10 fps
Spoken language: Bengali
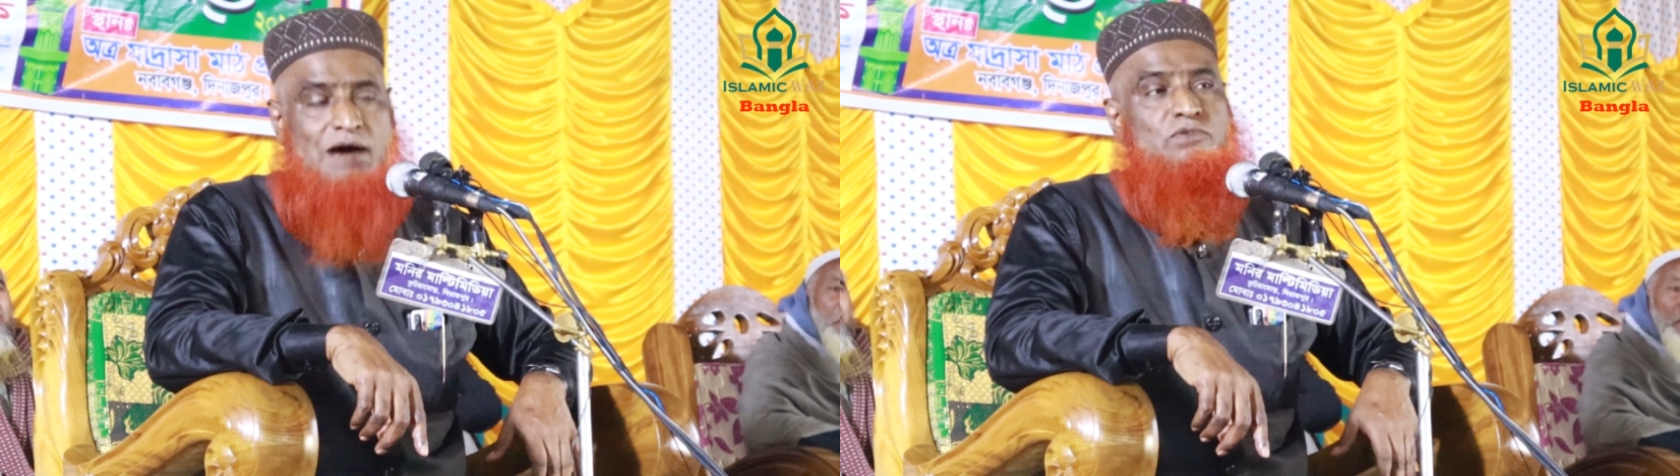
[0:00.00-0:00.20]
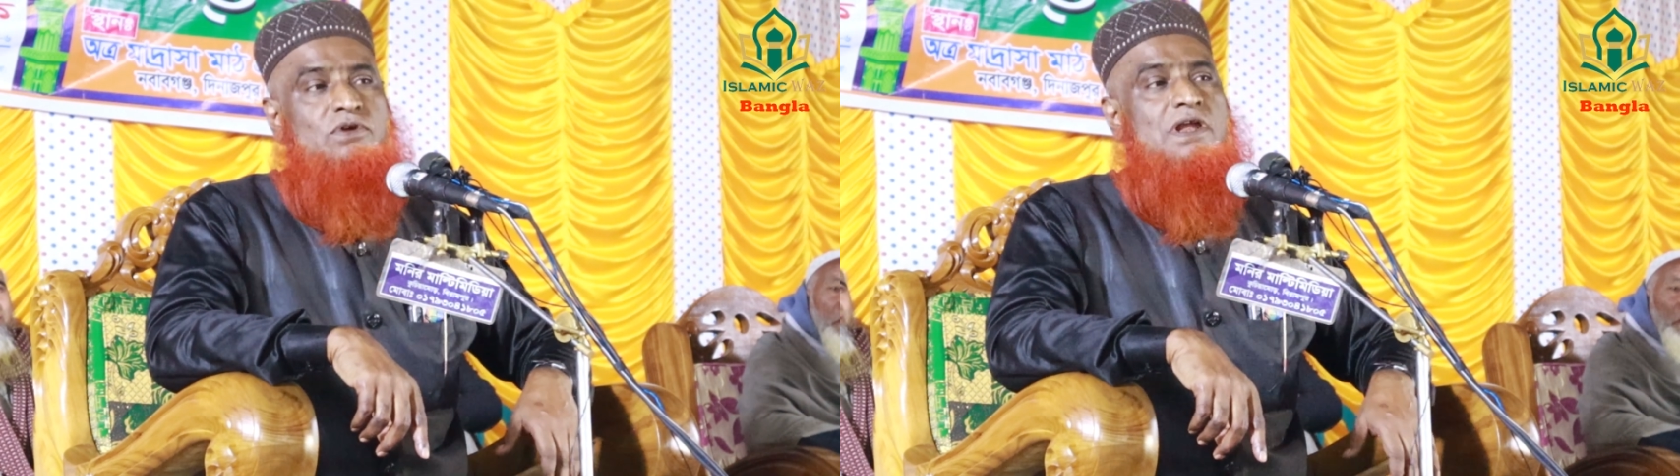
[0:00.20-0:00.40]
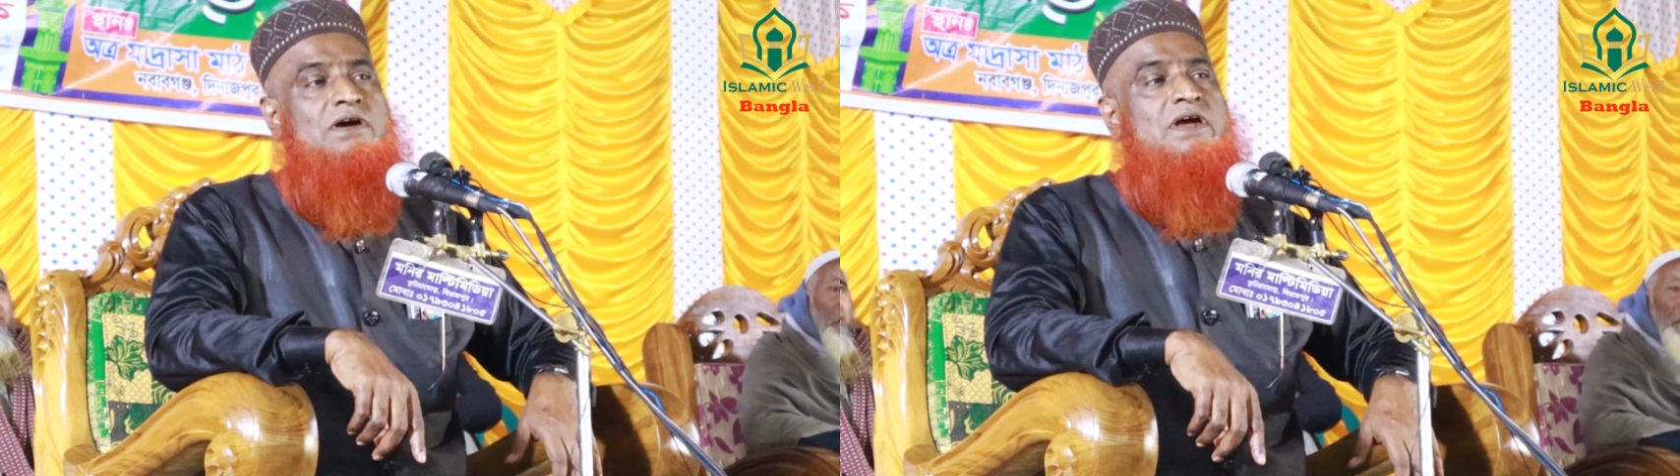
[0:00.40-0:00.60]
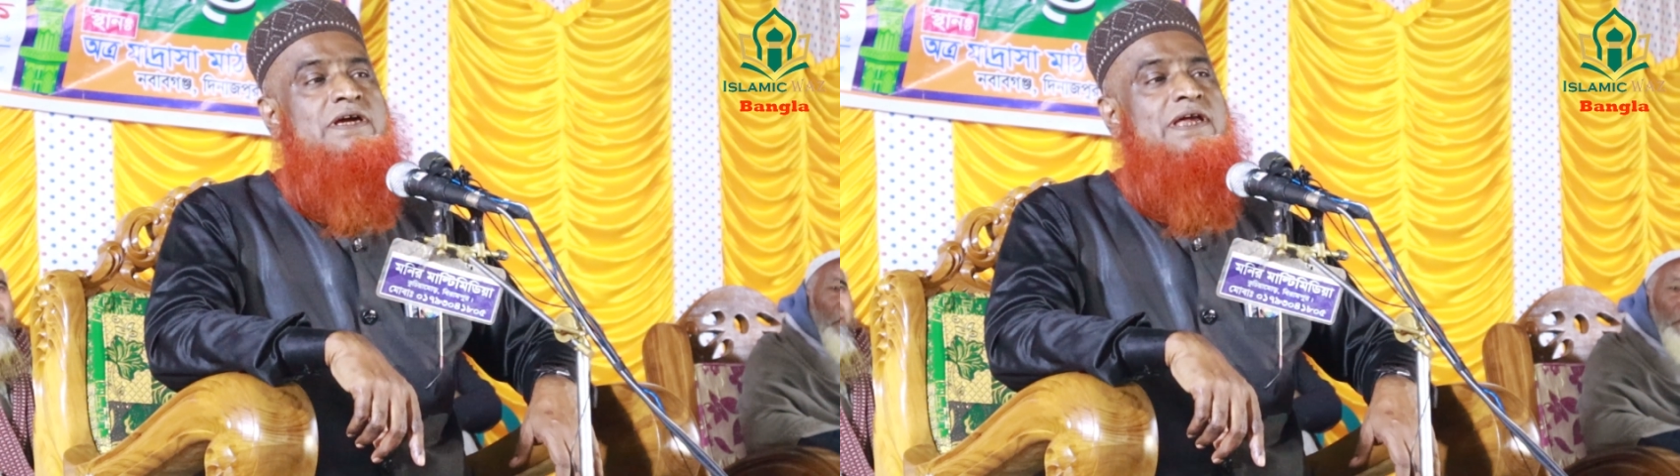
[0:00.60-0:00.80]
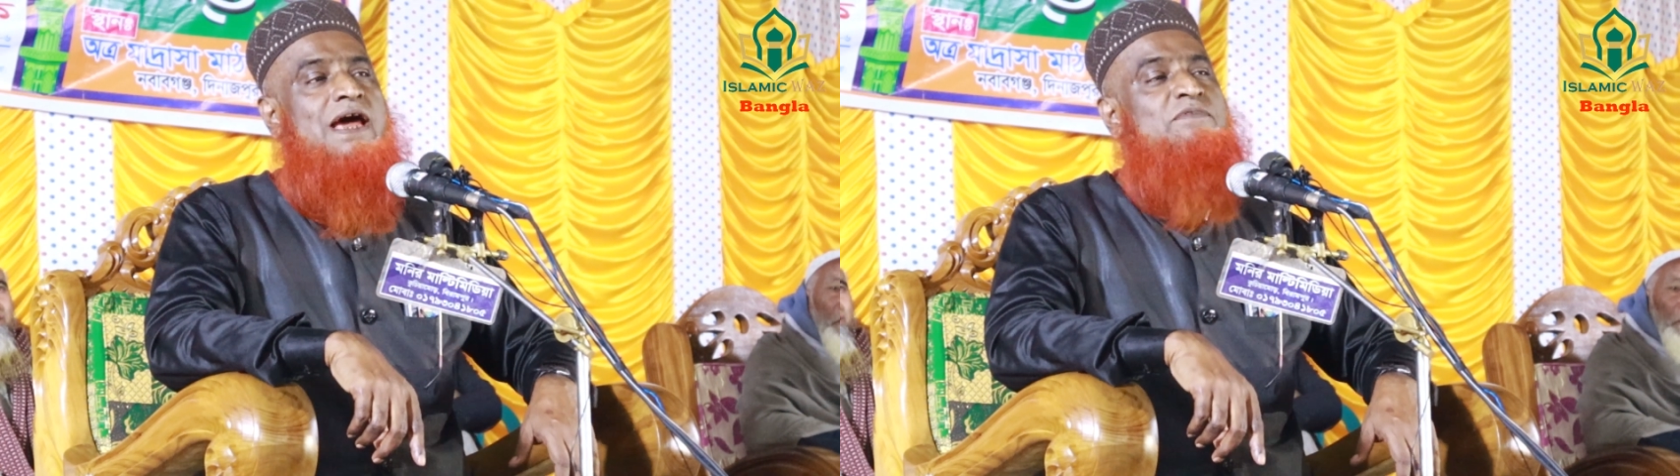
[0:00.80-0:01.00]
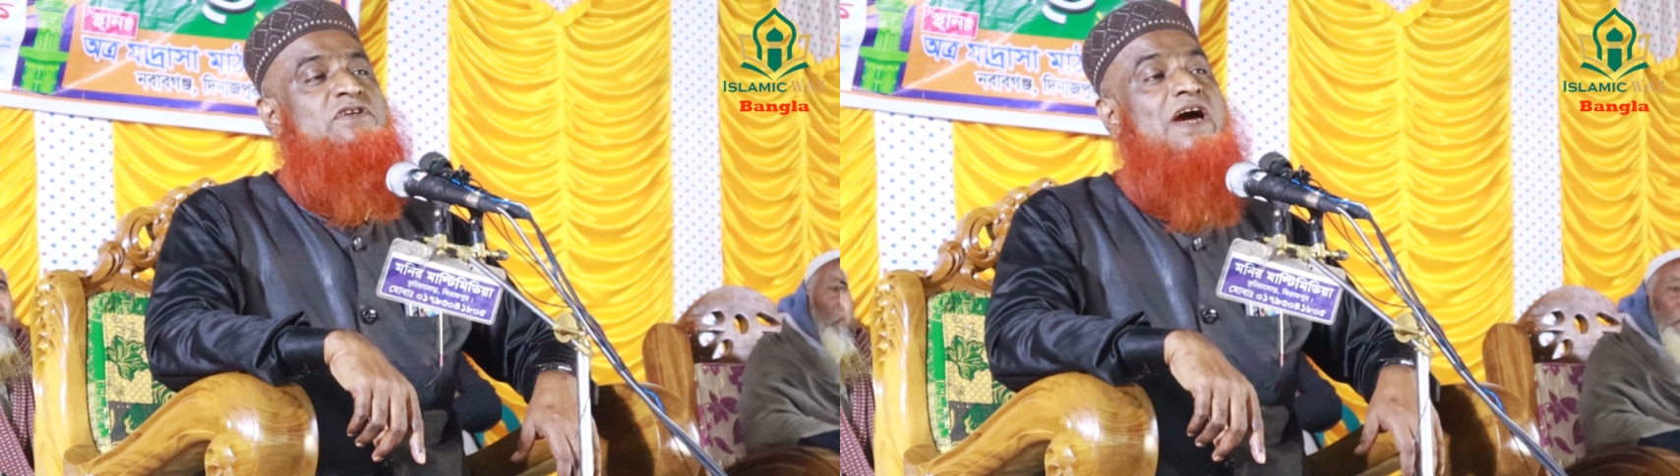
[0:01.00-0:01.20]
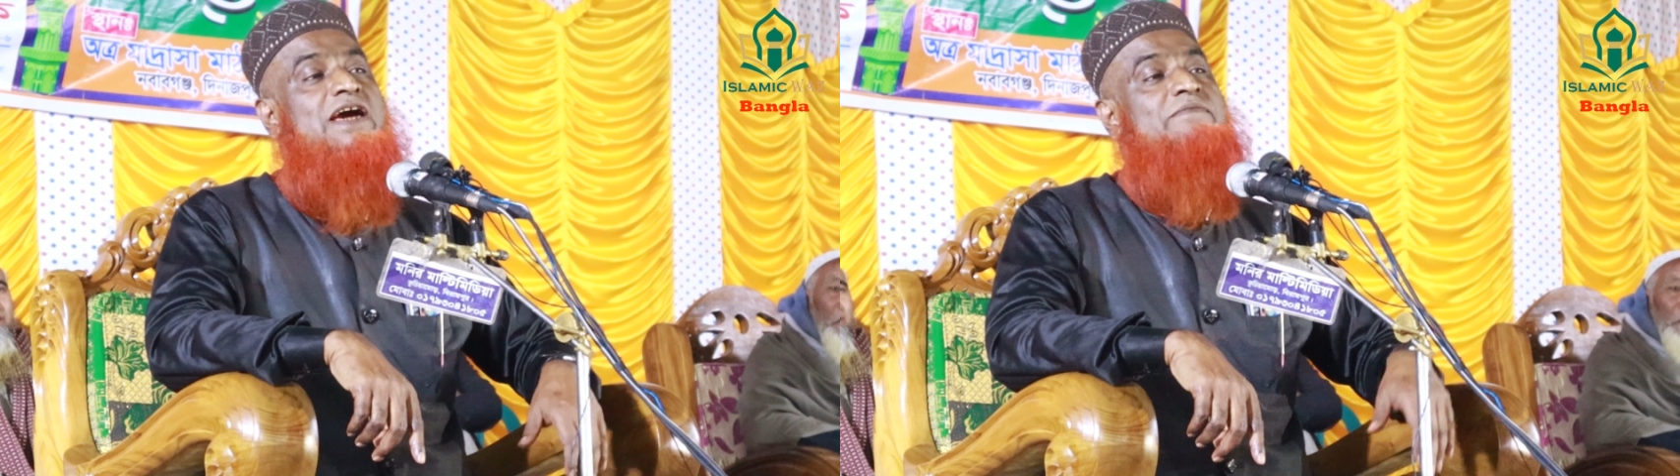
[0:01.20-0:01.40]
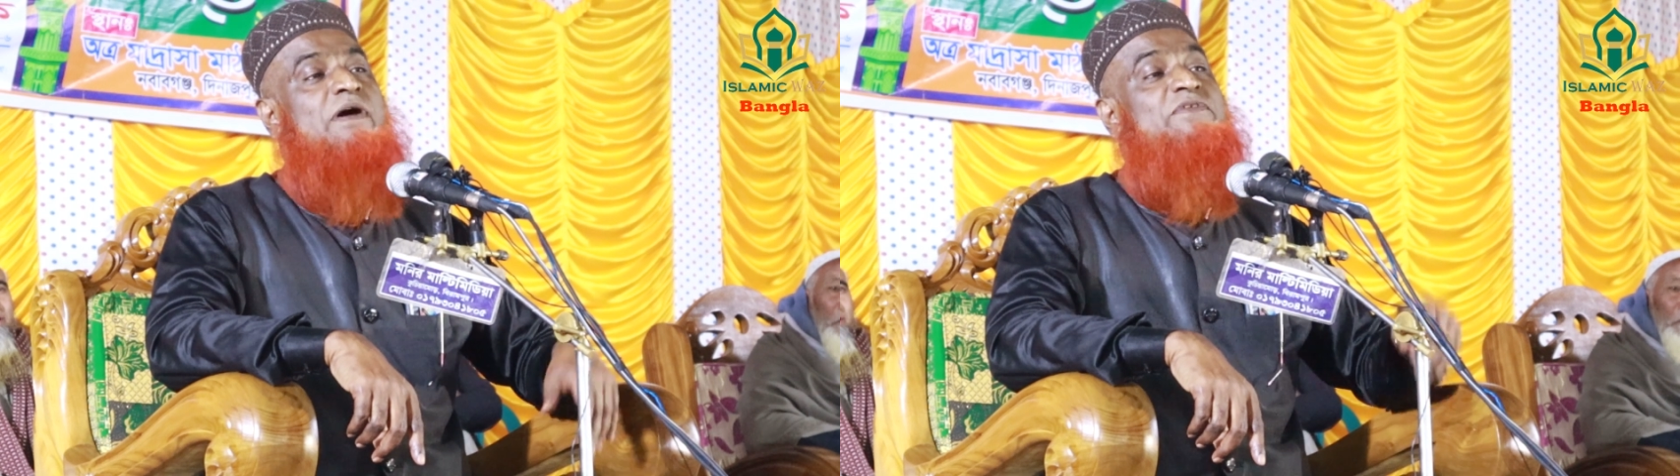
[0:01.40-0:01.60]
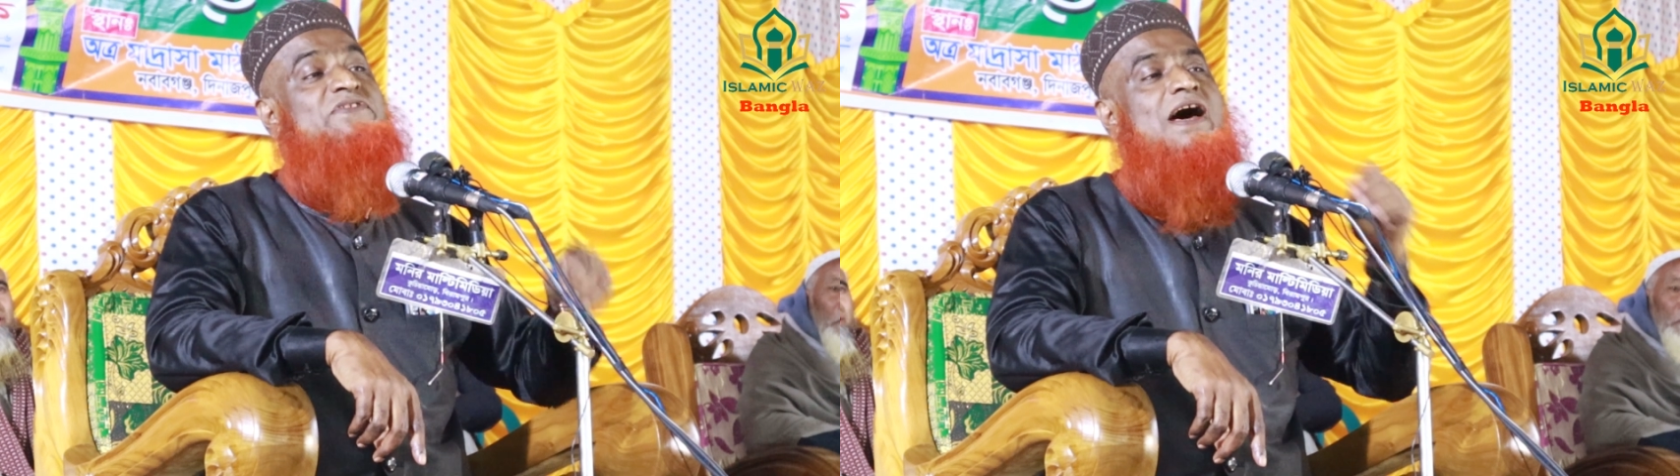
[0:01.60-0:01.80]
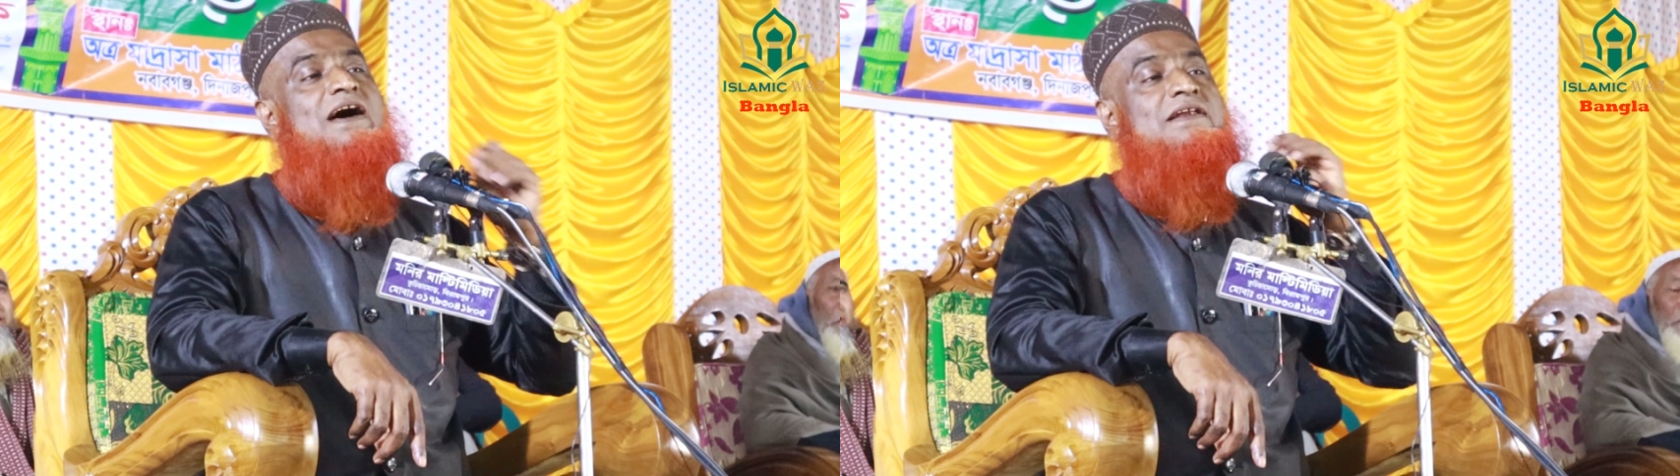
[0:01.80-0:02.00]
আবদুল্লাহ কয় কে আমি সাহেব আমি
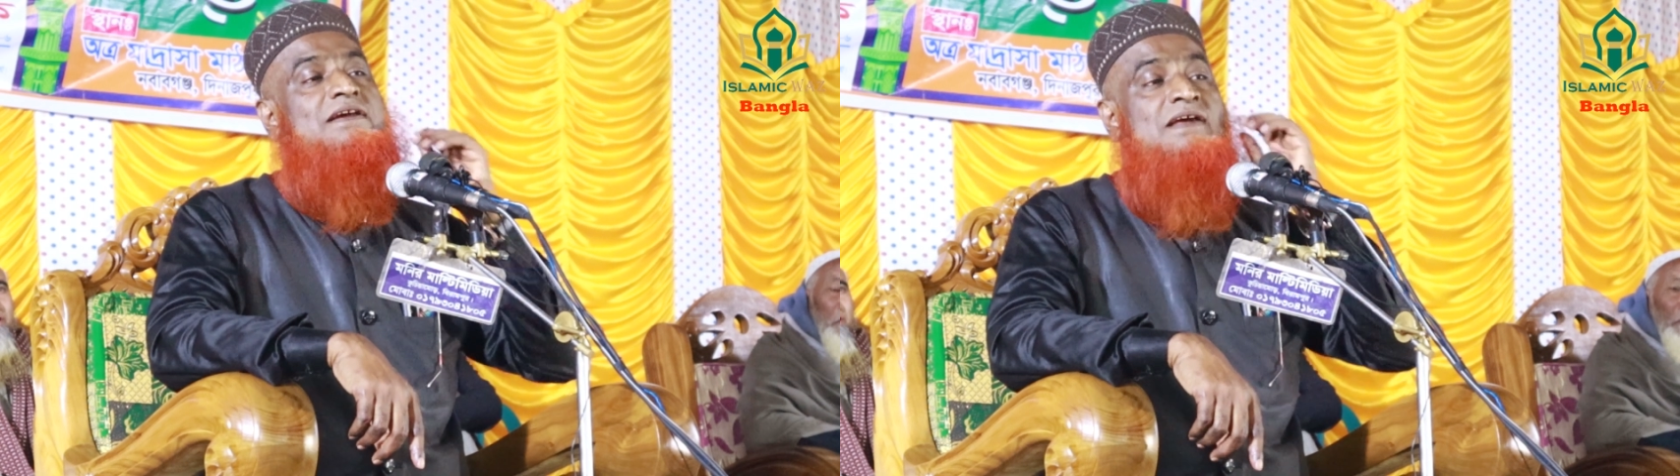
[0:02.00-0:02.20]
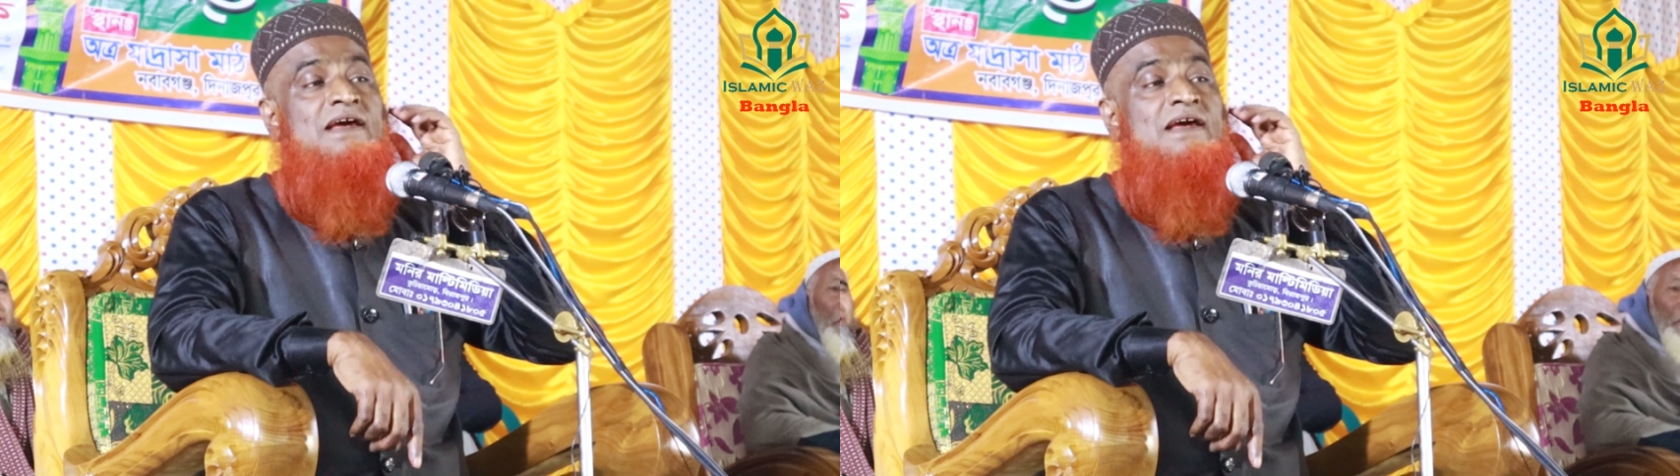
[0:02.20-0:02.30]
স্যার